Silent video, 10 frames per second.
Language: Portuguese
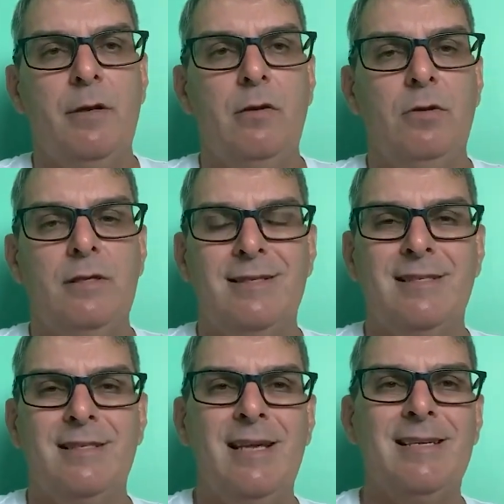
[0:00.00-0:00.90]
para não
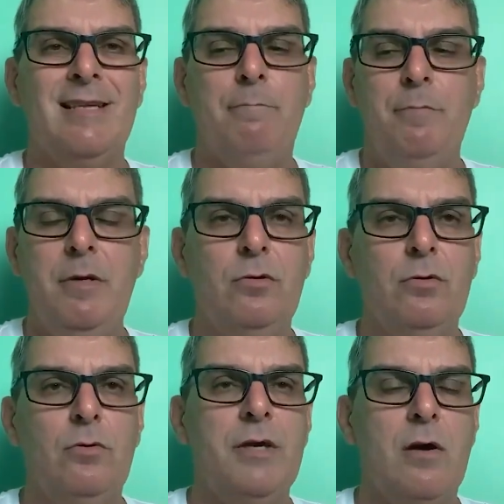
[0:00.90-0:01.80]
ter
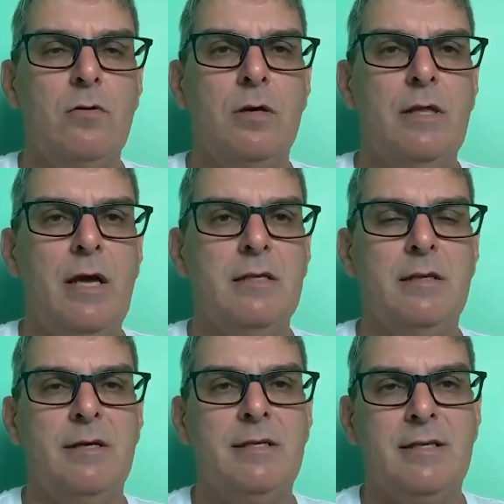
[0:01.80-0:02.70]
sabido o que acontece,
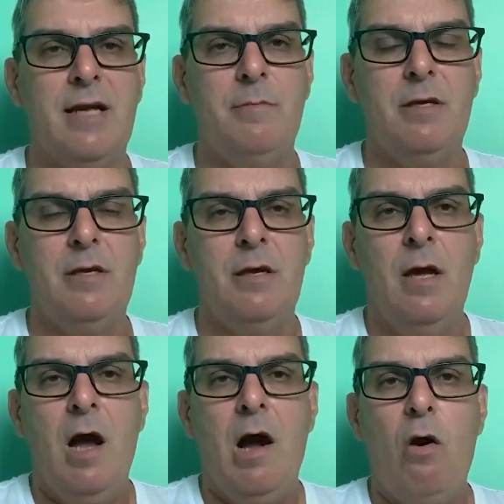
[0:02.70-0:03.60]
nós se sabe que
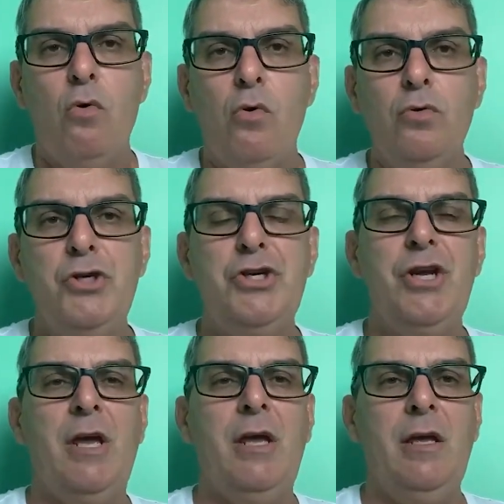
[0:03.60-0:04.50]
algum
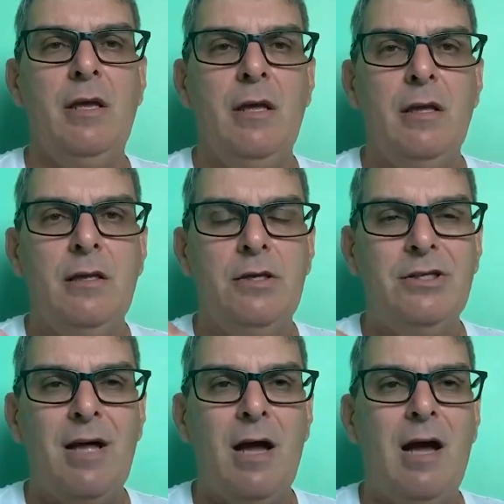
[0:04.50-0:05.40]
gene
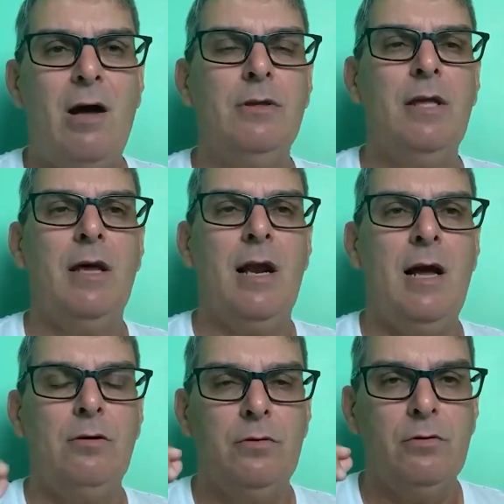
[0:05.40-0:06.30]
está alterado.